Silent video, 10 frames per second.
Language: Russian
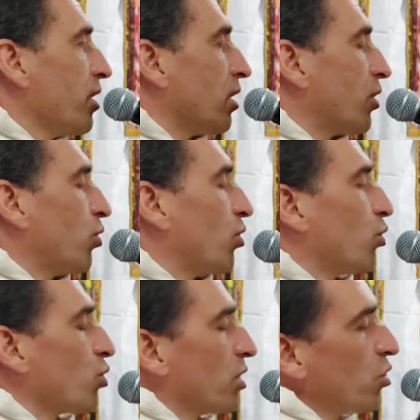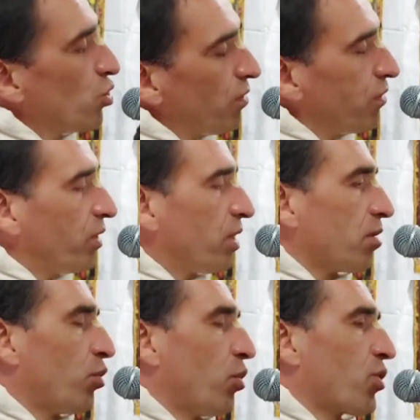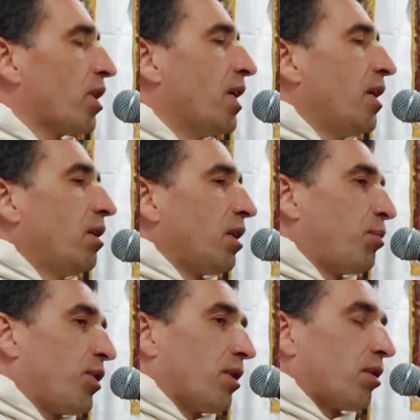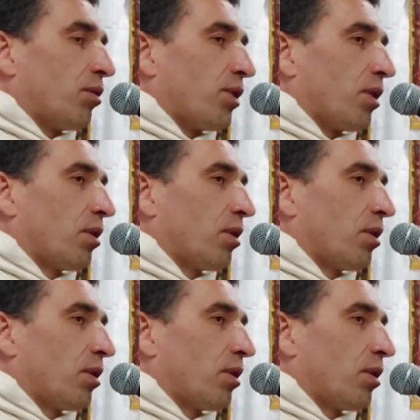которое нужно еще в два раза больше репетировать